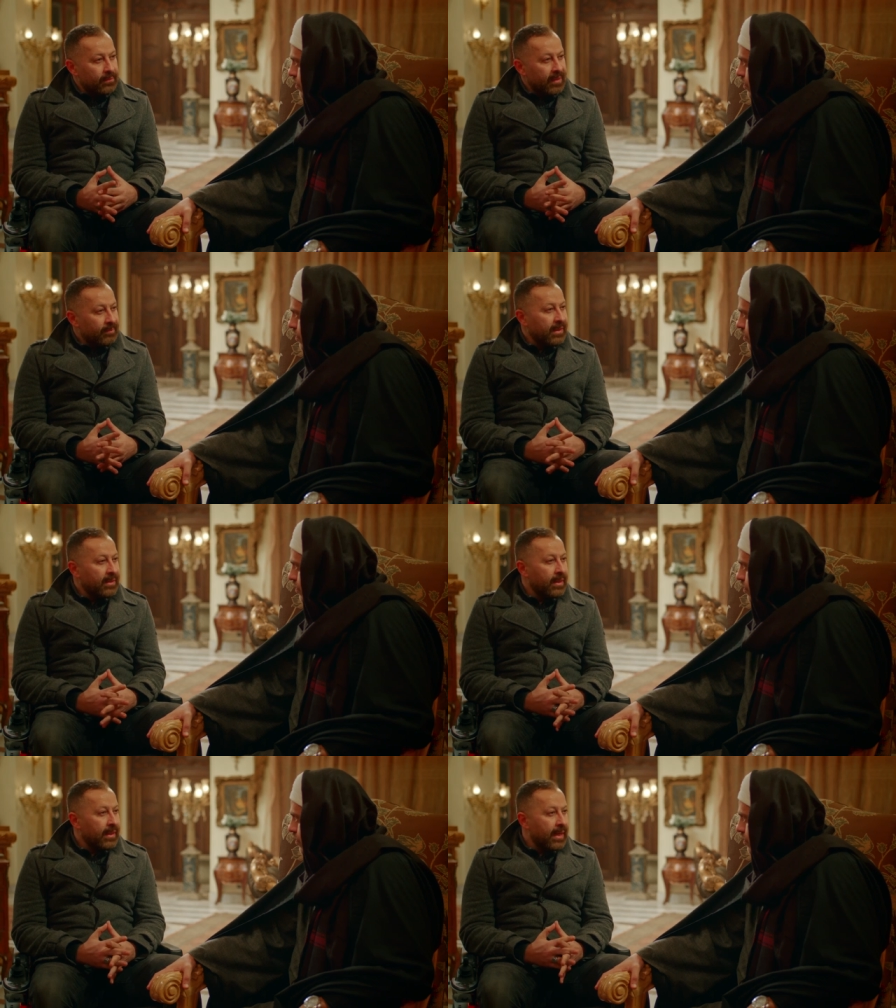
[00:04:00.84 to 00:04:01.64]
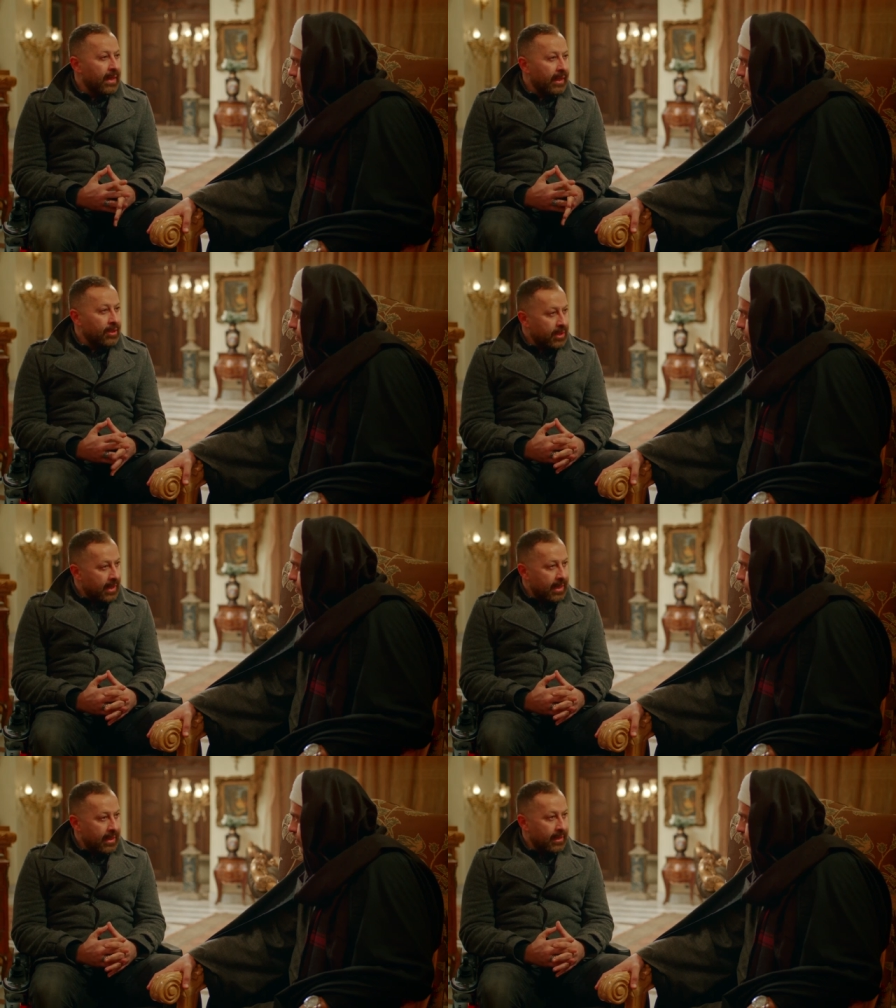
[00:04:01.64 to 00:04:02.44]
فهمت ان انا جاي لك علشان
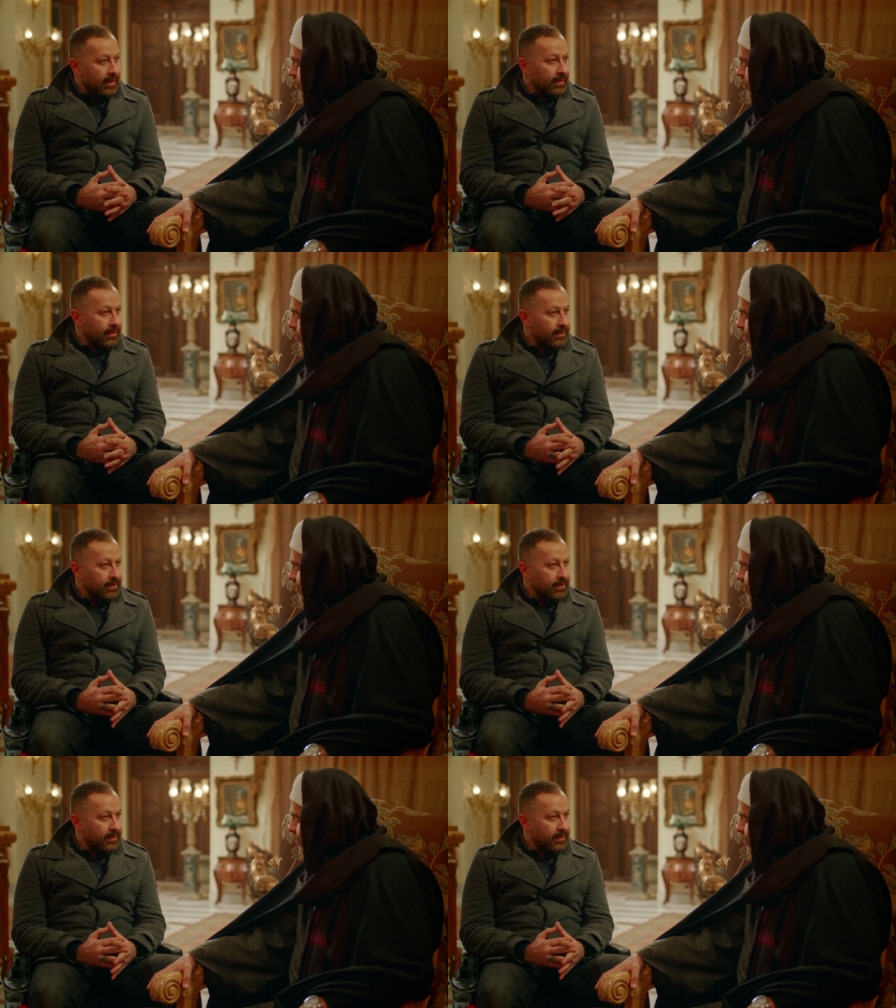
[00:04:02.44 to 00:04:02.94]
اعقلك